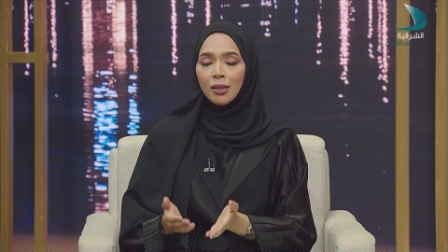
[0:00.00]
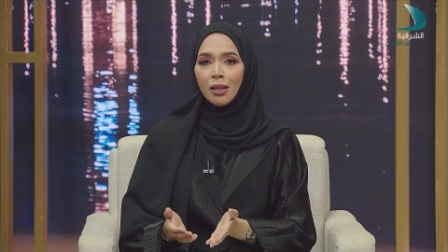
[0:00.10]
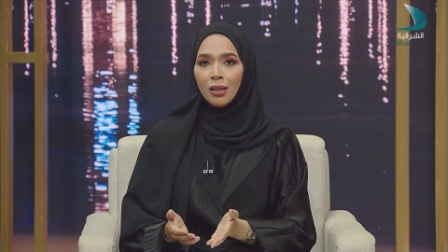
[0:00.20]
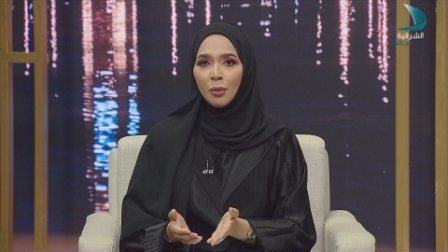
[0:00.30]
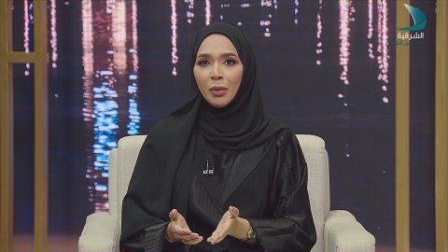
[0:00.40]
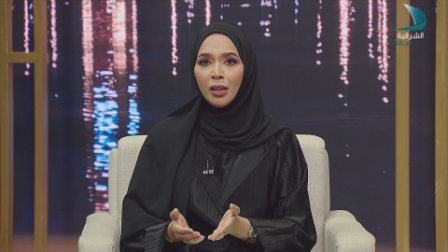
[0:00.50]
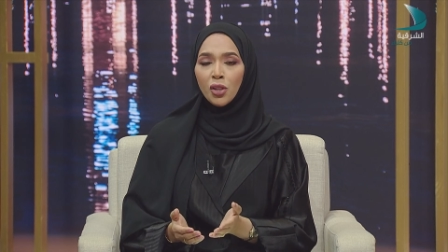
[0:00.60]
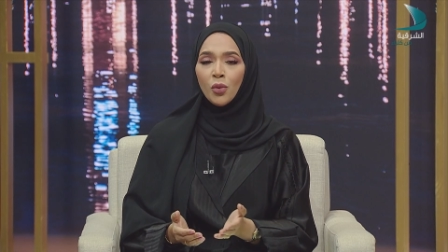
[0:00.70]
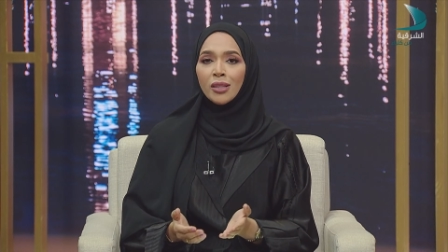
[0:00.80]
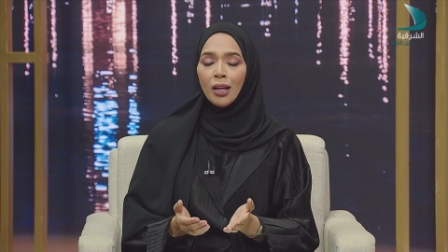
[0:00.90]
هذا
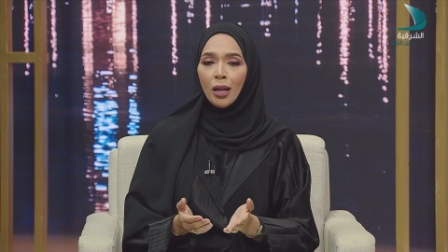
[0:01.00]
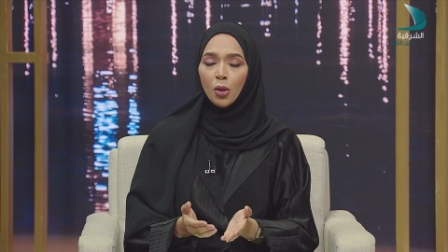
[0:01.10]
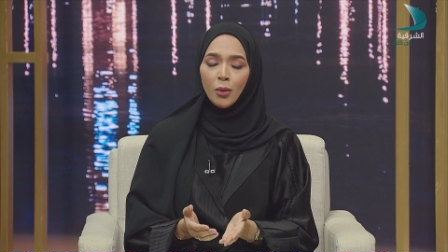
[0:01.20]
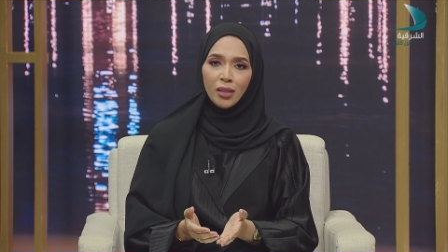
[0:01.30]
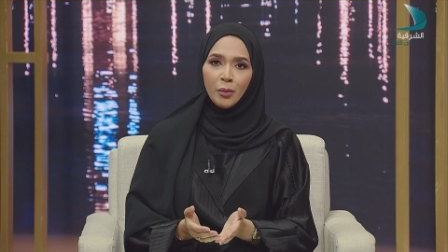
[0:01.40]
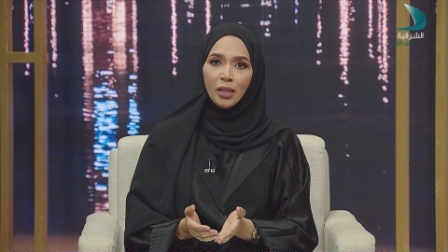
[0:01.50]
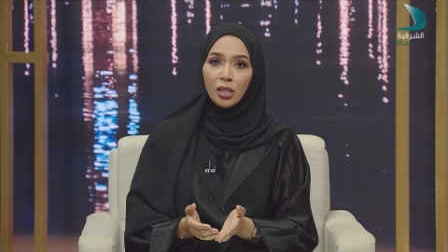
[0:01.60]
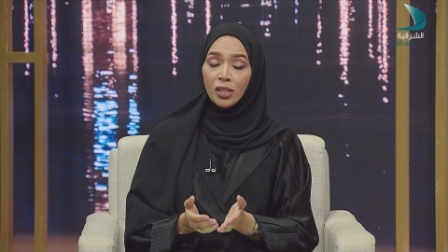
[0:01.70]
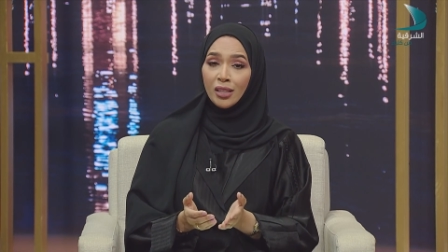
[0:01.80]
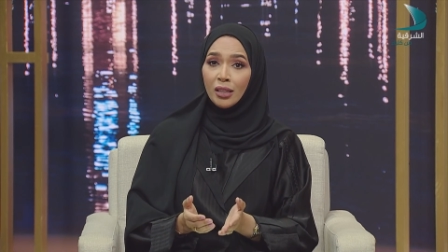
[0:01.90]
المنهج وتعلم هذا
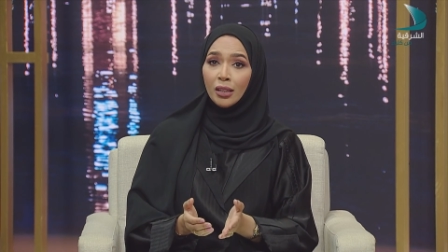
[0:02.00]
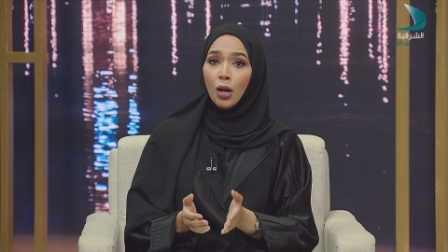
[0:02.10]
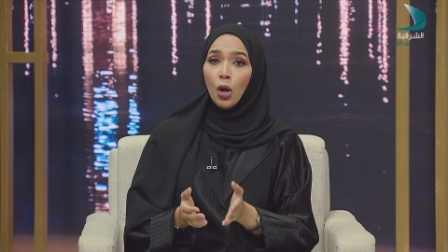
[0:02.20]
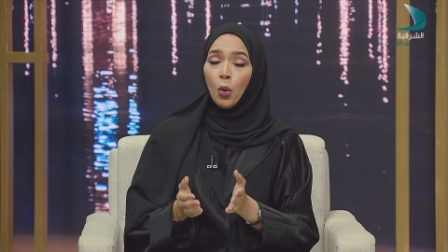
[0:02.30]
المنهج لذلك